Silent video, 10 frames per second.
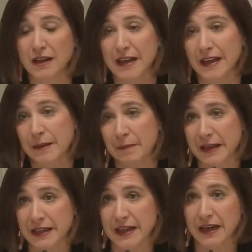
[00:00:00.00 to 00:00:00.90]
eh,
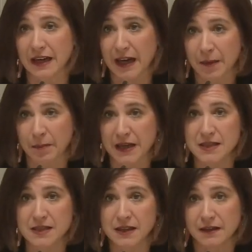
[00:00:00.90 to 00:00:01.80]
meter
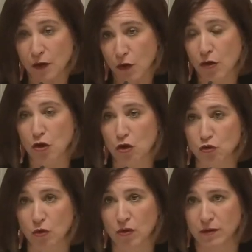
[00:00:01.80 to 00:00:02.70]
carpas de ocio
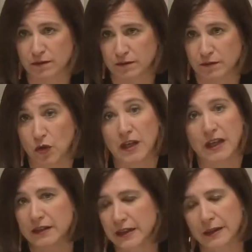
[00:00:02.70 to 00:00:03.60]
nocturno,
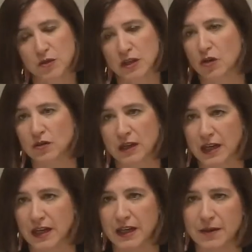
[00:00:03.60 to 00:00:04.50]
porque tenemos que encontrar
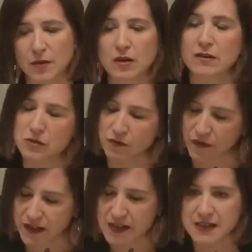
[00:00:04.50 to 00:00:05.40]
el equilibrio. Son
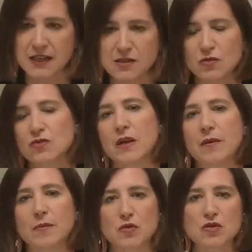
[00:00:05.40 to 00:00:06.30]
fiestas, todos
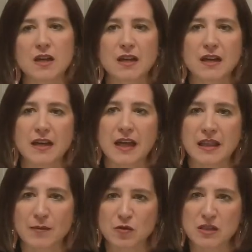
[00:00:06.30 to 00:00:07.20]
sabemos que
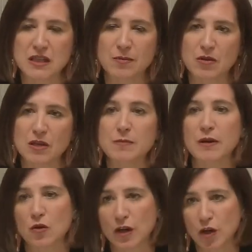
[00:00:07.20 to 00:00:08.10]
hacemos excepciones,
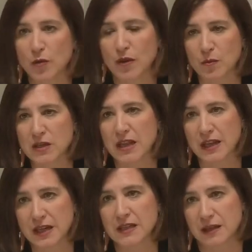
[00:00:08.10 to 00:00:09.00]
pero lo que no podemos
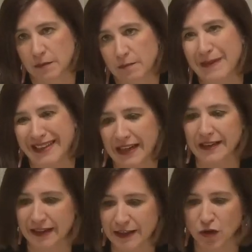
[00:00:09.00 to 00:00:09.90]
hacer es meter
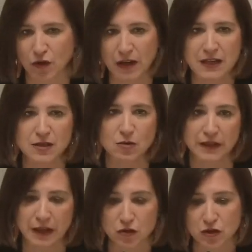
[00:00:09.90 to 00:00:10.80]
dentro de,
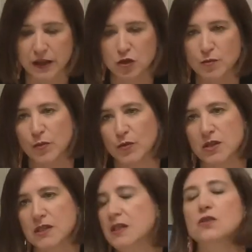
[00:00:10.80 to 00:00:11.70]
de, los, propios
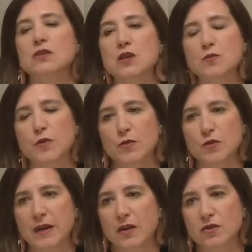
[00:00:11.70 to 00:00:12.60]
distritos, de los propios
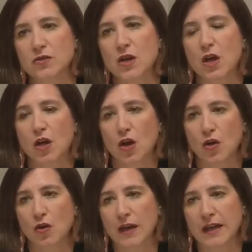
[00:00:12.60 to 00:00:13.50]
barrios,
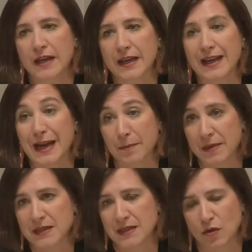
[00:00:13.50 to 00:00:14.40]
eh,
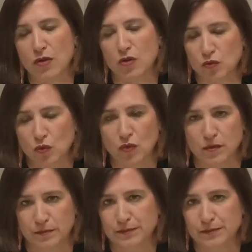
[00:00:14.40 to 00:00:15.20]
carpas de ocio nocturno.